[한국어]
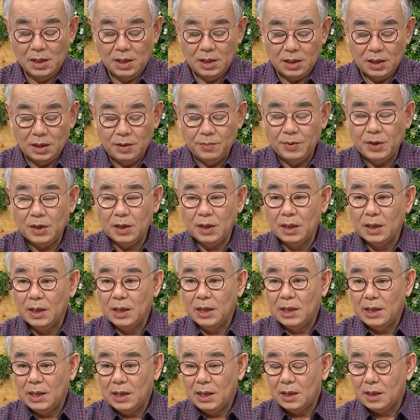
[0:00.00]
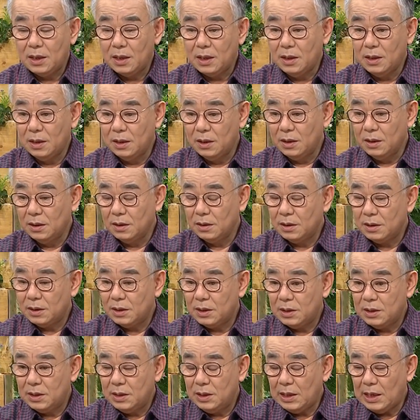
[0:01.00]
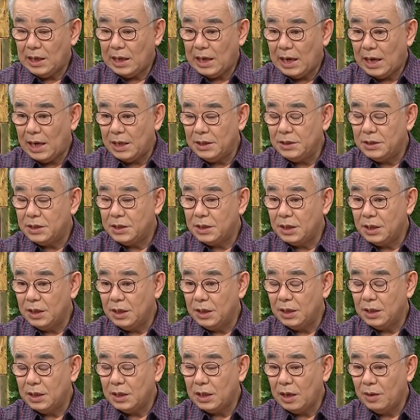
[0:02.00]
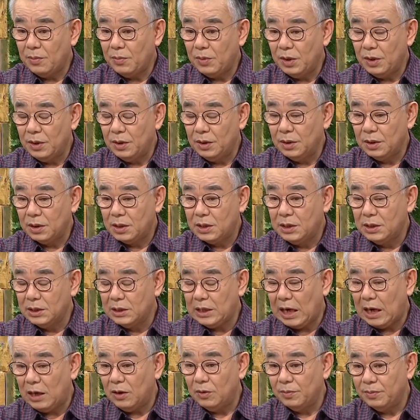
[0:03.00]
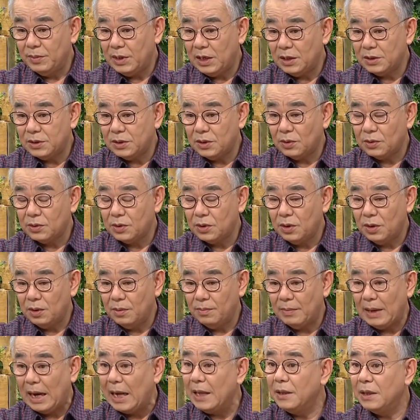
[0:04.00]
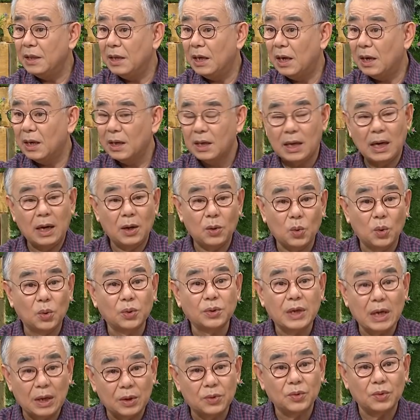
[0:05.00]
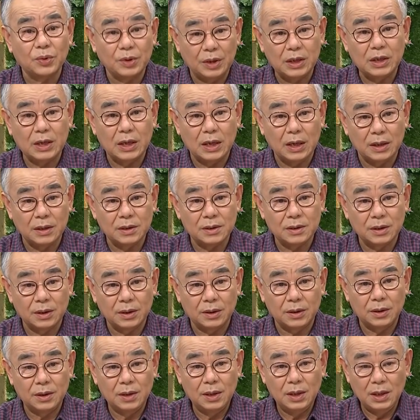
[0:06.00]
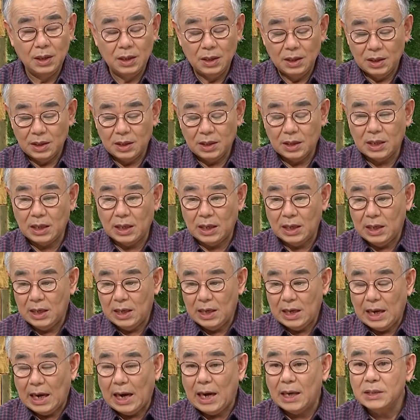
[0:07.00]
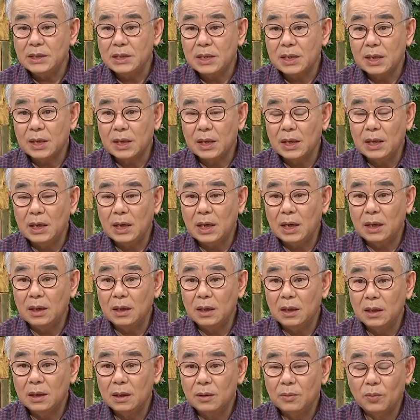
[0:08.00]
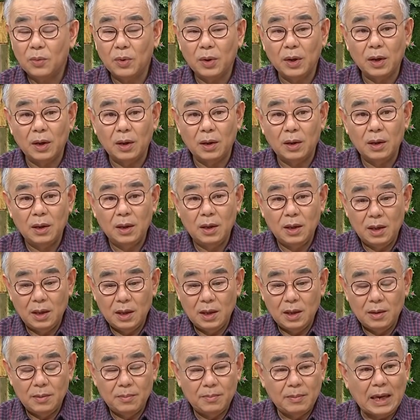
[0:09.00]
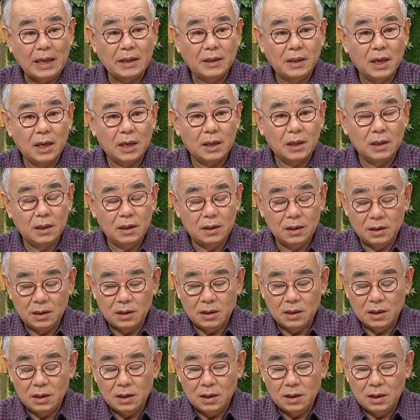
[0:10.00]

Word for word: 이미 그 안식일이 되면은 그 다음날 썩던 만나가 그대로 있게 했어요. 그러니까 안식일날 뭐요? 만나를